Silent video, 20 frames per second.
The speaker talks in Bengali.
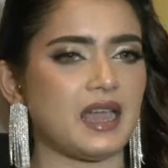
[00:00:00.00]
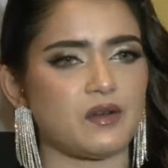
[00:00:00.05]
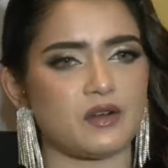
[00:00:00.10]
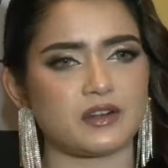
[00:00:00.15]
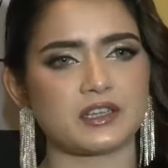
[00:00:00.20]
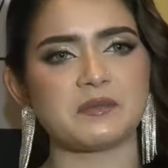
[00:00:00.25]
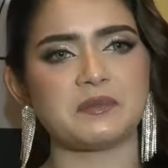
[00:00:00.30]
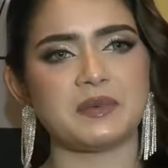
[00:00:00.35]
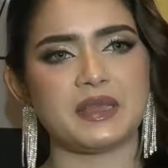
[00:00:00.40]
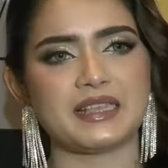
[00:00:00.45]

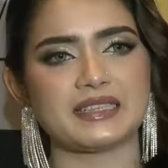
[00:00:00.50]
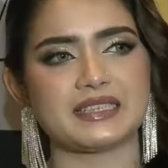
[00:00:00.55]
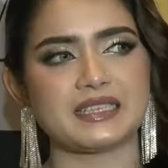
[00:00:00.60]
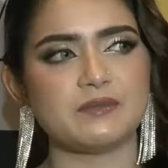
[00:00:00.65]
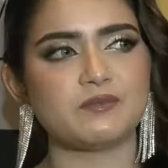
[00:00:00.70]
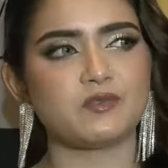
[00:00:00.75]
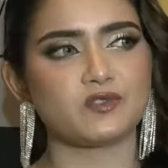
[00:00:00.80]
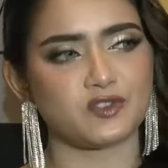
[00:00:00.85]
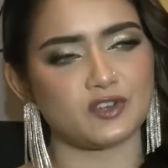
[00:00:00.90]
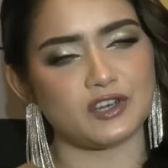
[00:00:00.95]
অ্যাওয়ার্ডটা পেয়েছি
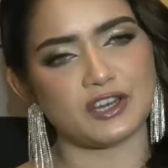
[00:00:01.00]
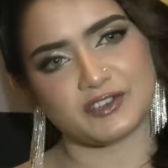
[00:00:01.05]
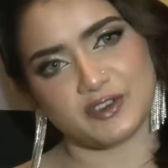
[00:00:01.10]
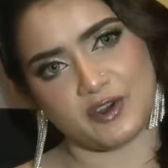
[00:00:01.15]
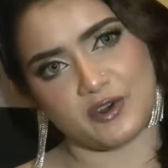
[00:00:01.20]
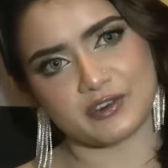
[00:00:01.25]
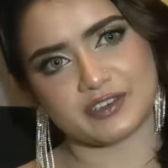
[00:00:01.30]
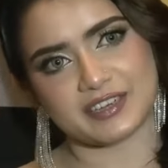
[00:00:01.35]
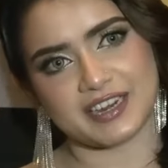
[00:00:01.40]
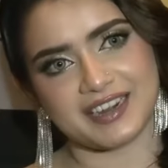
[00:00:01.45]
পুতুলের
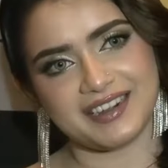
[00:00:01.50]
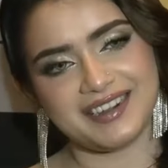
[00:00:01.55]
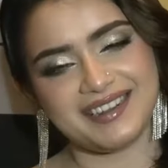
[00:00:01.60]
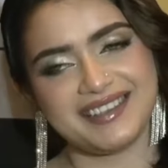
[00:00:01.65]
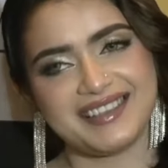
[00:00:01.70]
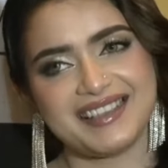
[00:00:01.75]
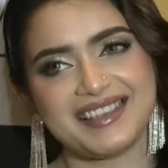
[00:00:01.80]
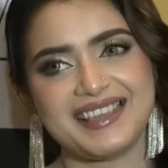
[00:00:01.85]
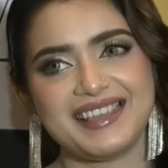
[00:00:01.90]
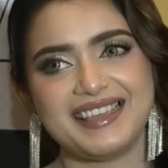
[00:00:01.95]
সংসার
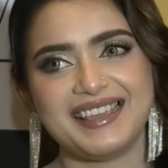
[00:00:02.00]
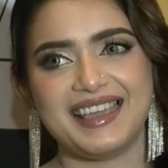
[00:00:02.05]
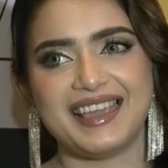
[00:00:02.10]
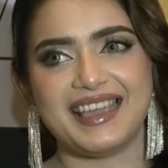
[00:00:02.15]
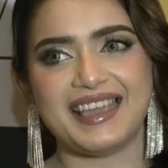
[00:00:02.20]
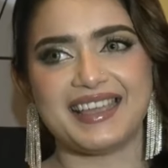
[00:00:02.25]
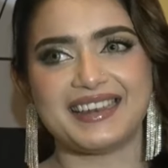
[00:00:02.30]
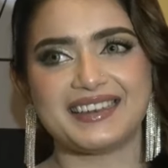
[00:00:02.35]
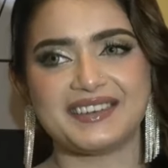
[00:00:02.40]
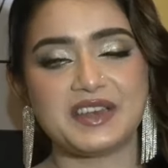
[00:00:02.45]

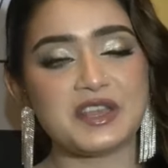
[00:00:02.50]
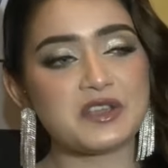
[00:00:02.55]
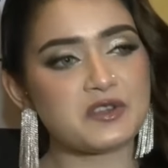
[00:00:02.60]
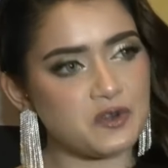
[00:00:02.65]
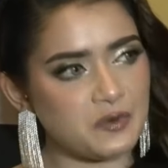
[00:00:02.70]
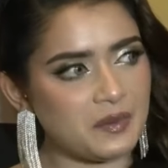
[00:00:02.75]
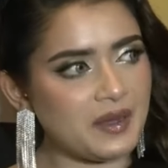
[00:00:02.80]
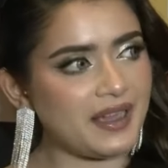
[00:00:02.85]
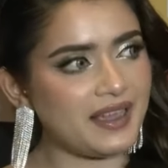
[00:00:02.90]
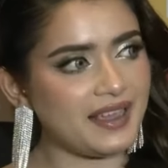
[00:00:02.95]
অ্যান্ড
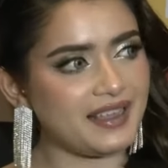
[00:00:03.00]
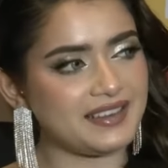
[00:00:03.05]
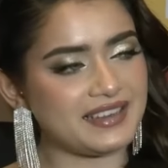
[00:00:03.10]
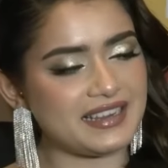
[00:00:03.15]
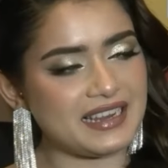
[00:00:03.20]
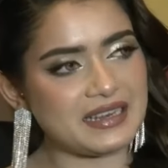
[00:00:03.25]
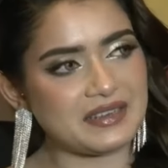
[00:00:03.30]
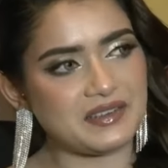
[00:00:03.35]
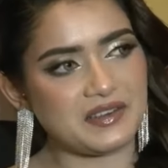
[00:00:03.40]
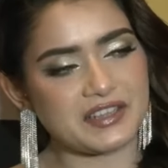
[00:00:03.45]
রিঙ্কু ভাই
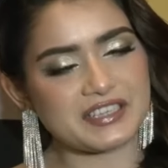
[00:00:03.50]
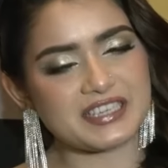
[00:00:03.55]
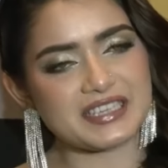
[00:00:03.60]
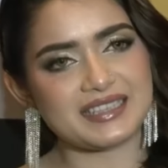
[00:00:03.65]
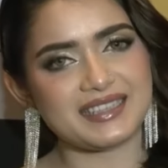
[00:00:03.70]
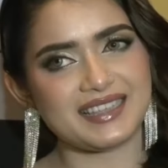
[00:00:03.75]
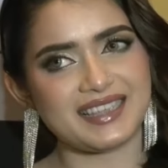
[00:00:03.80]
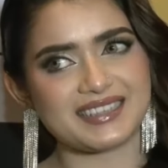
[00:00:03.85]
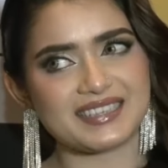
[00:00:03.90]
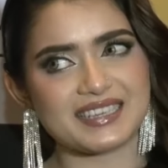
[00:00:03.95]

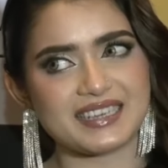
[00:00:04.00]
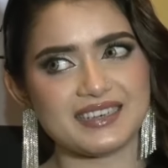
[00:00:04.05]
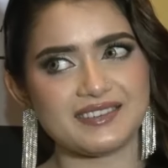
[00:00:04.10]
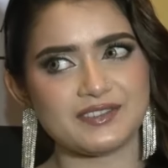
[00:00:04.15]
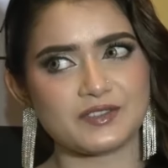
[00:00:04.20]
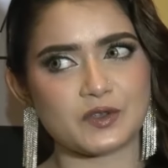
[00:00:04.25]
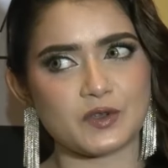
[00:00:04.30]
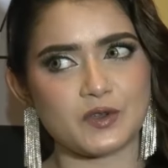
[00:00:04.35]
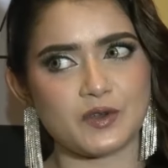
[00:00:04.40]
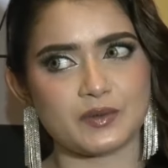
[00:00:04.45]
ডিরেকশন দিয়েছেন
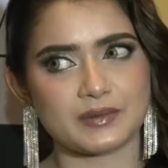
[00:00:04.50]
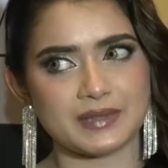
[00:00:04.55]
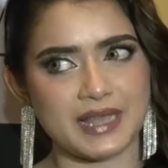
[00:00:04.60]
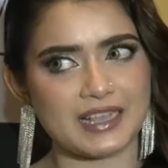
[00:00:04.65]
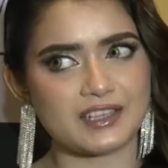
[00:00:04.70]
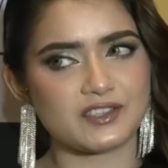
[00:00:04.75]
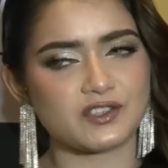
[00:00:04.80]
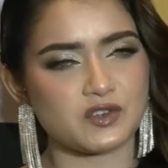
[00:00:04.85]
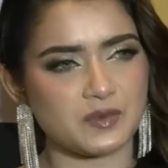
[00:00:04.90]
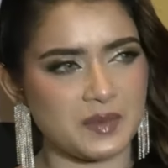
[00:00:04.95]
সো
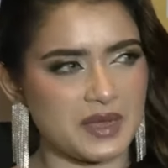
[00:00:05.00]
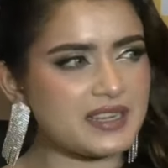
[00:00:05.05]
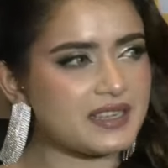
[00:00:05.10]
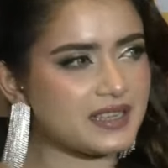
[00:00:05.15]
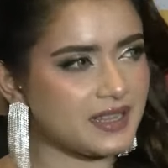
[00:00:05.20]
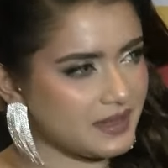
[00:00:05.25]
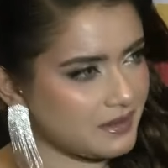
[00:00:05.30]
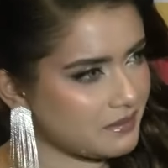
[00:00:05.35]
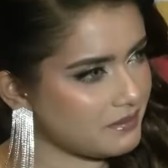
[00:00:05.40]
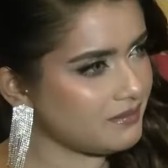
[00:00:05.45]
থ্যাংকস টু মাই
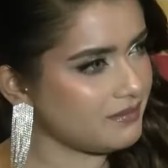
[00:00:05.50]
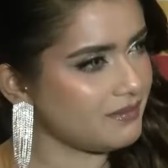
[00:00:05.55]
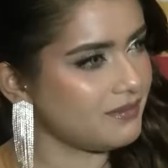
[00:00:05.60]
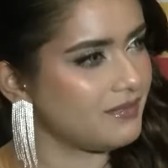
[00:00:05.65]
টিম